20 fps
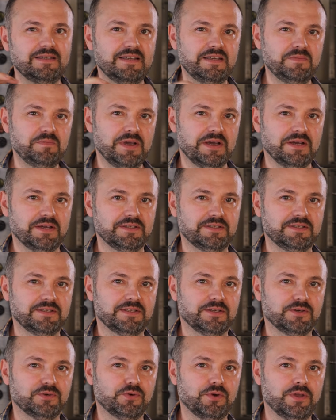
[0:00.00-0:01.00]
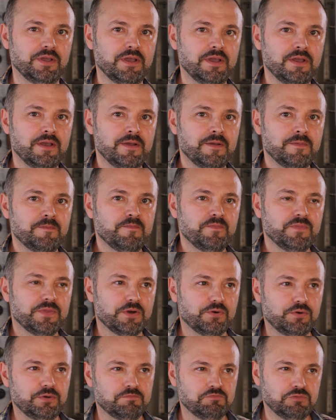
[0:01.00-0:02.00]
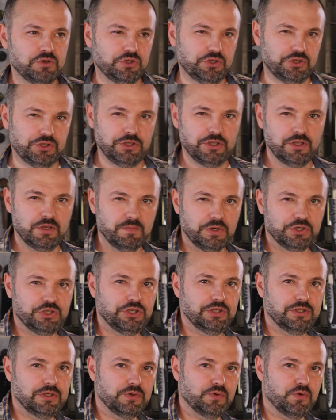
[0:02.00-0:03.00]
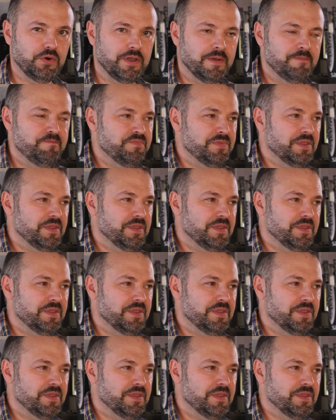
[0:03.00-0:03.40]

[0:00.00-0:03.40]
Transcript: и мягкости такой. Такой силы мощи такой.